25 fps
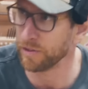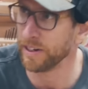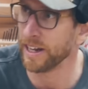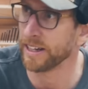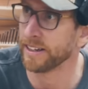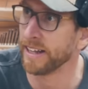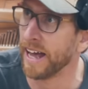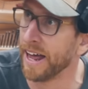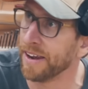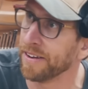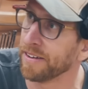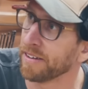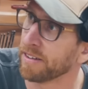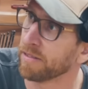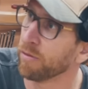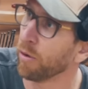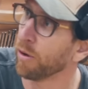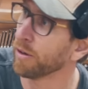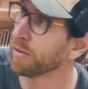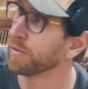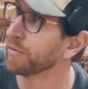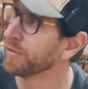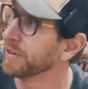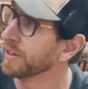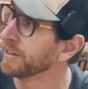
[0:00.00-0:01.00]
du vielleicht ein anderes
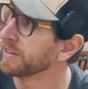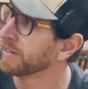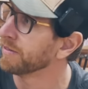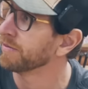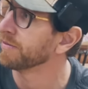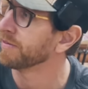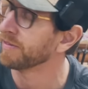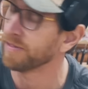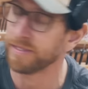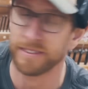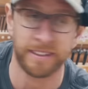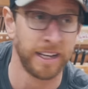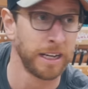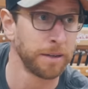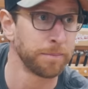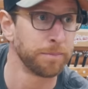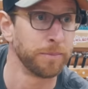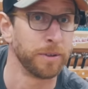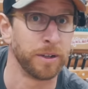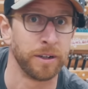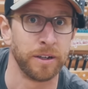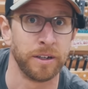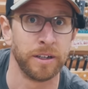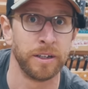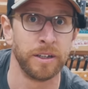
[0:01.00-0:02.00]
Wort finden. Wie sagt
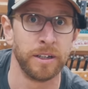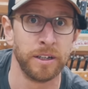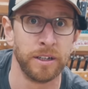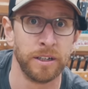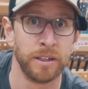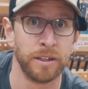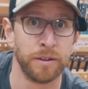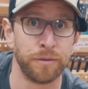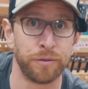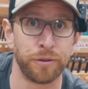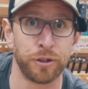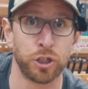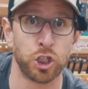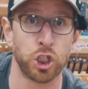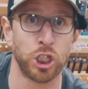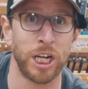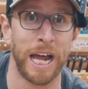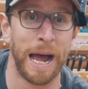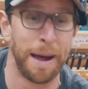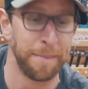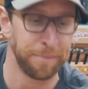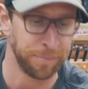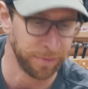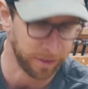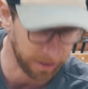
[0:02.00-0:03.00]
man?
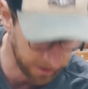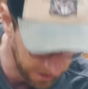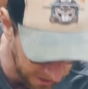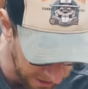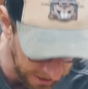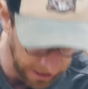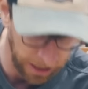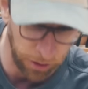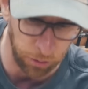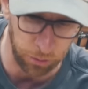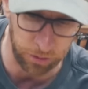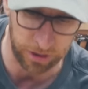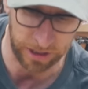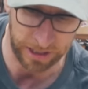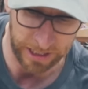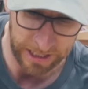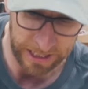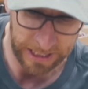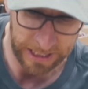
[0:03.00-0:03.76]
Verschrammt, genau.